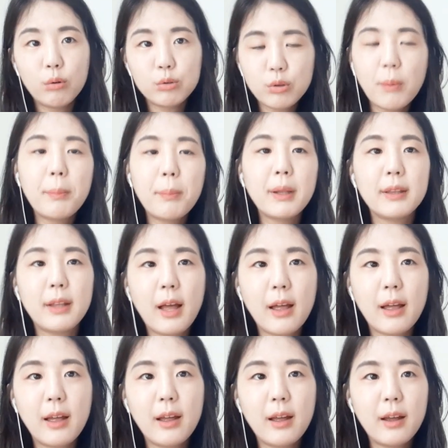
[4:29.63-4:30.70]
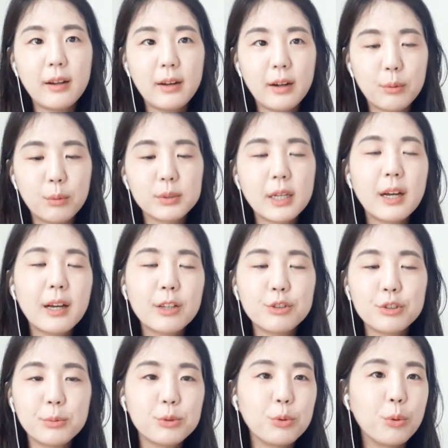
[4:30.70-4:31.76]
수업한다라고 생각해
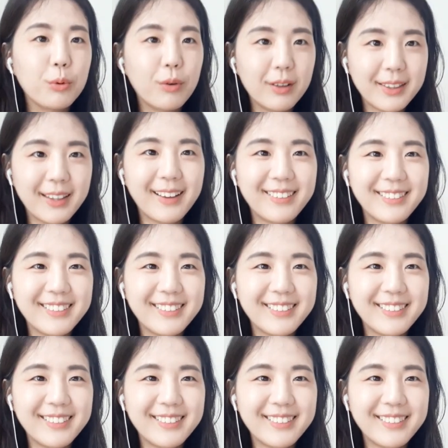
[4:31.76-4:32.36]
주시면 좋을 것 같아요.